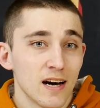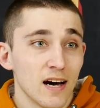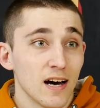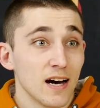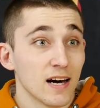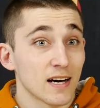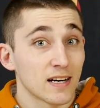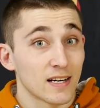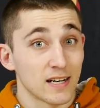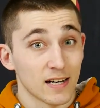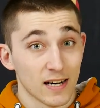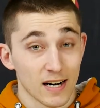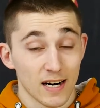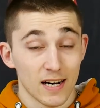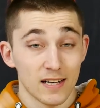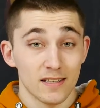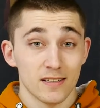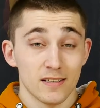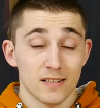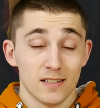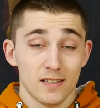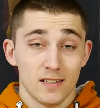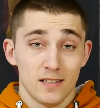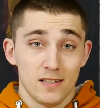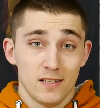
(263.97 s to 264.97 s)

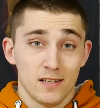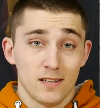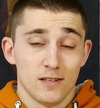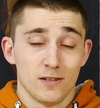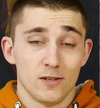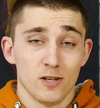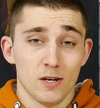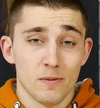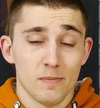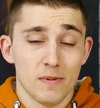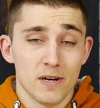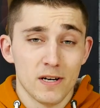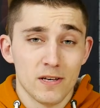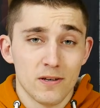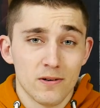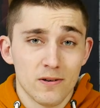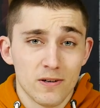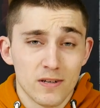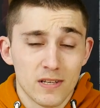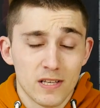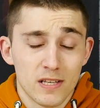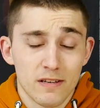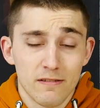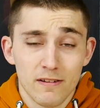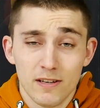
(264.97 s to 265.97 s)
экран,
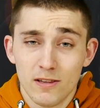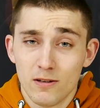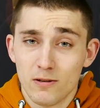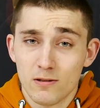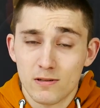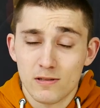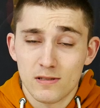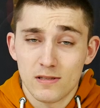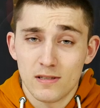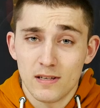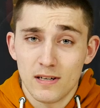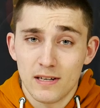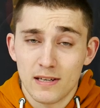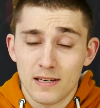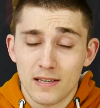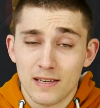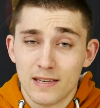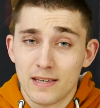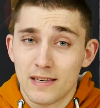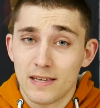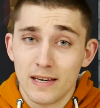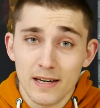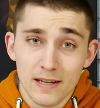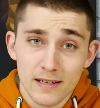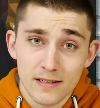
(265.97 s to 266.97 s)
ё-моё, 90
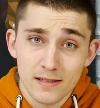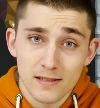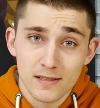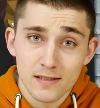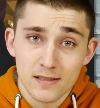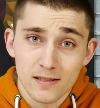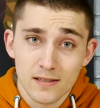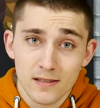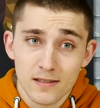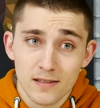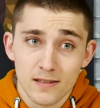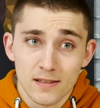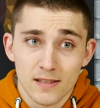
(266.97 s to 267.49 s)
Гц.